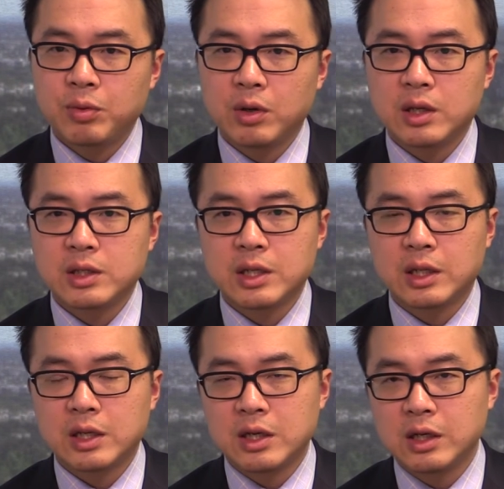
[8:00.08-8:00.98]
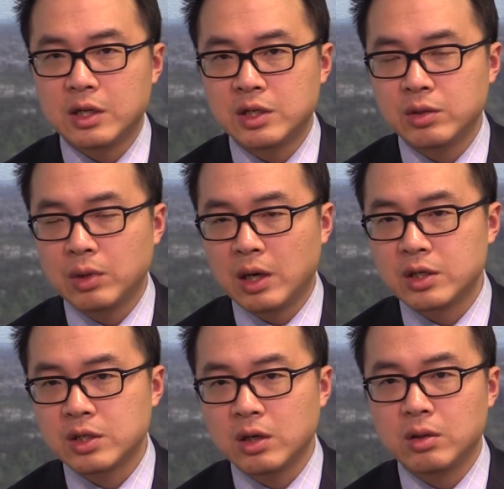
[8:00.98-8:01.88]
破了现在的零点七五二
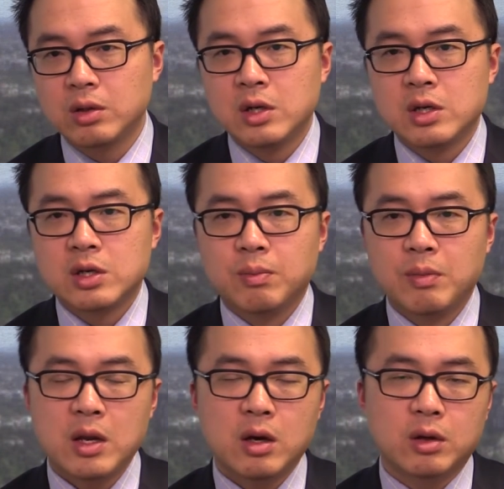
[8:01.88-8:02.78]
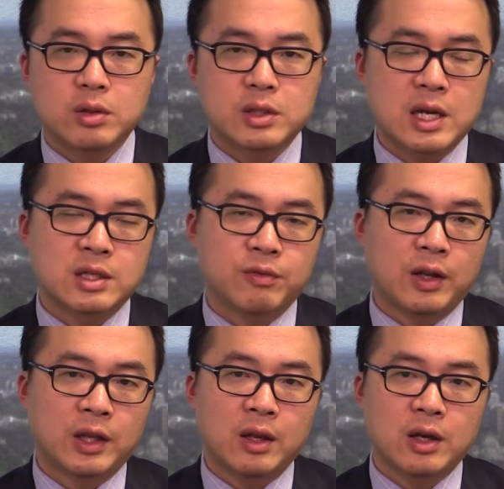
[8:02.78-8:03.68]
零之后，没有再次
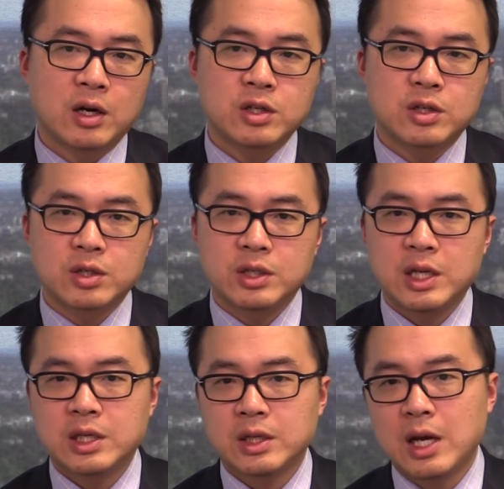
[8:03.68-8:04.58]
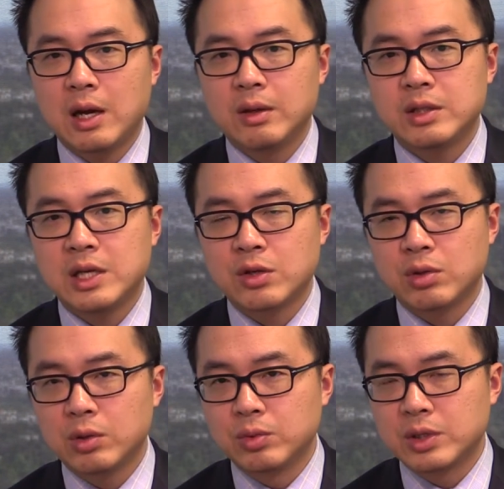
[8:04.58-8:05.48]
反弹，而是直线向下下
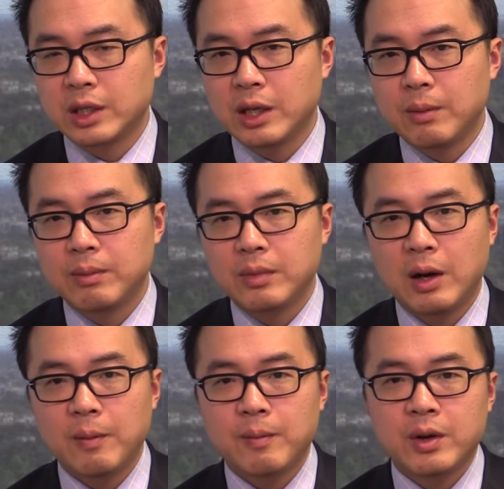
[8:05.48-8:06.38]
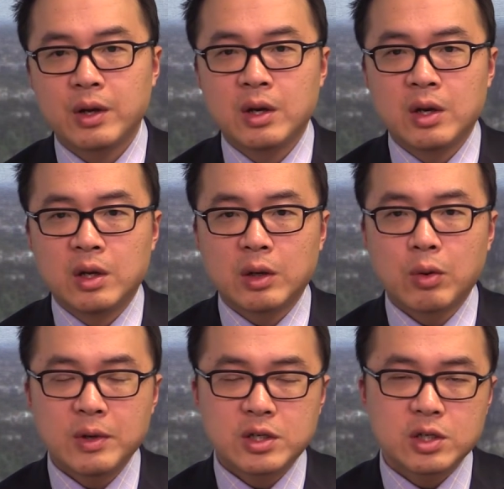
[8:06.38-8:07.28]
去了五十个点啊。那
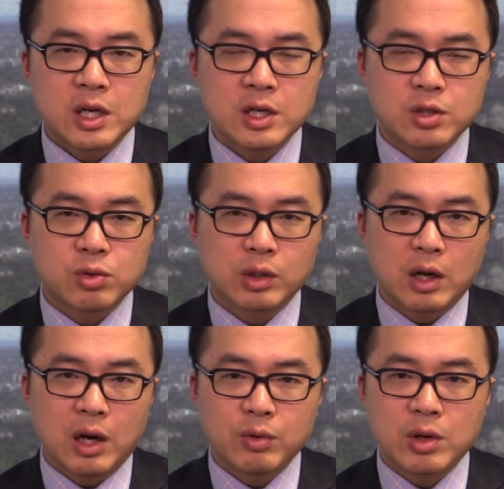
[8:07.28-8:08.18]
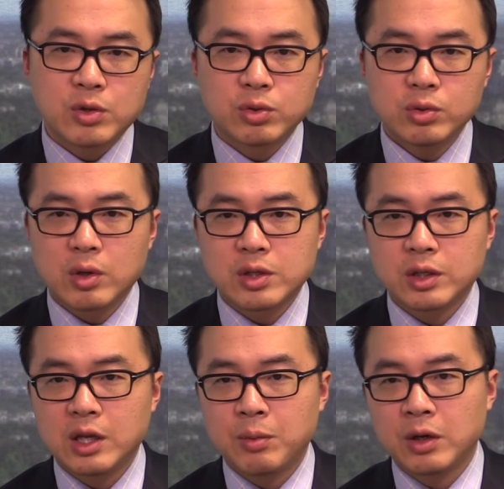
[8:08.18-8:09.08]
我们之前一直说到，澳元如果是
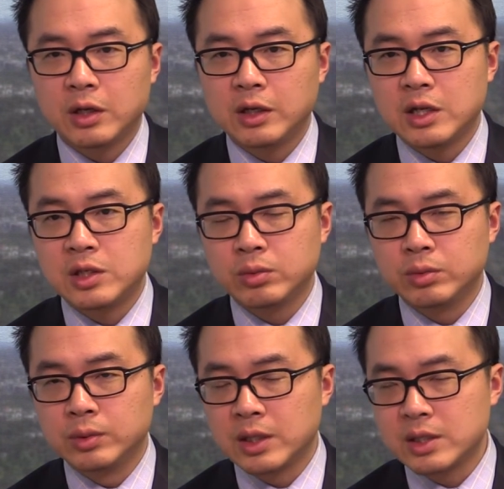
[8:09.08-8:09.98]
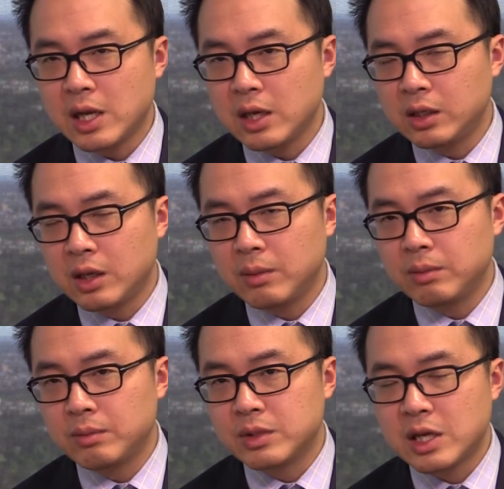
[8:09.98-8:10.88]
跌破了零点七五五零三天，
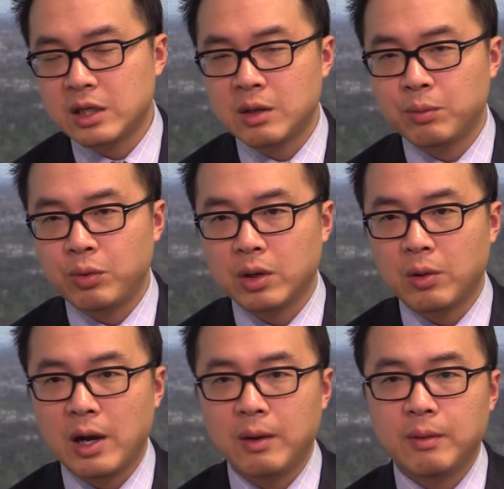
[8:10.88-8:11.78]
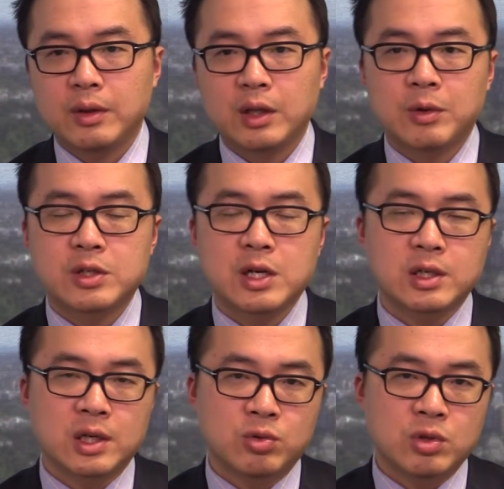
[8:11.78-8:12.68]
三天破的话，那么上
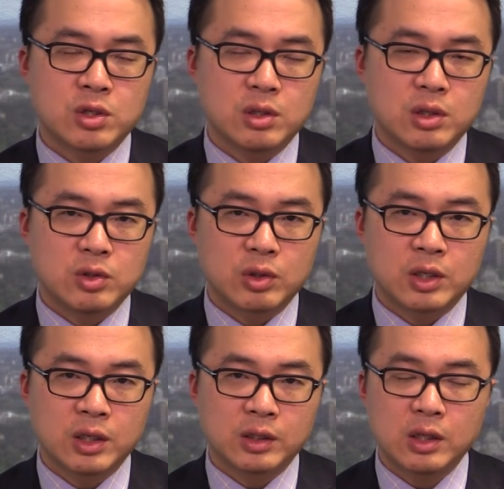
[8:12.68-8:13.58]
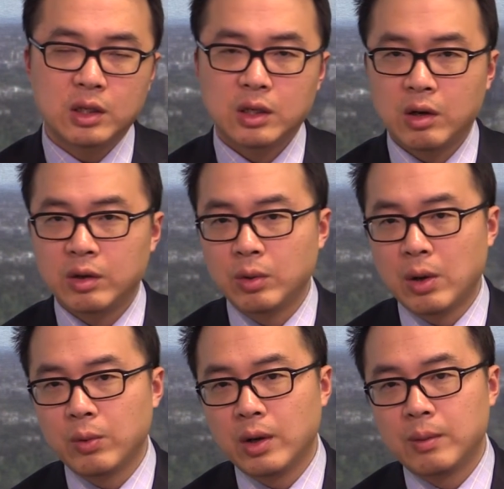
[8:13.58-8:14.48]
涨趋势就可能告一
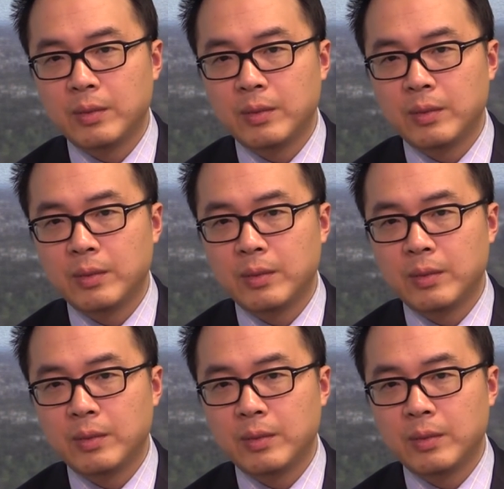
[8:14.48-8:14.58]
段落。